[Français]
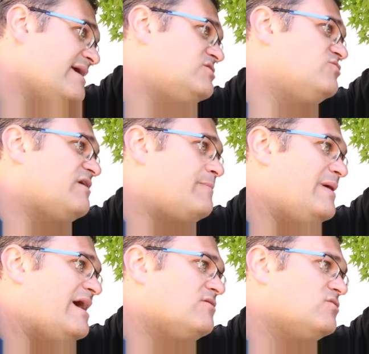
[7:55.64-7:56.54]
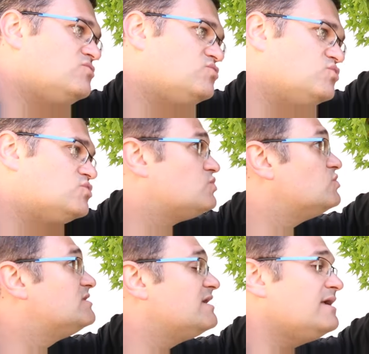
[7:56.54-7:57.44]
Et tu vas perdre tout ce
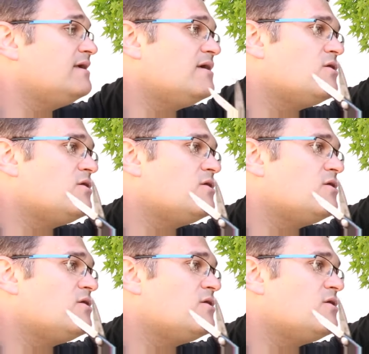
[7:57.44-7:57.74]
côté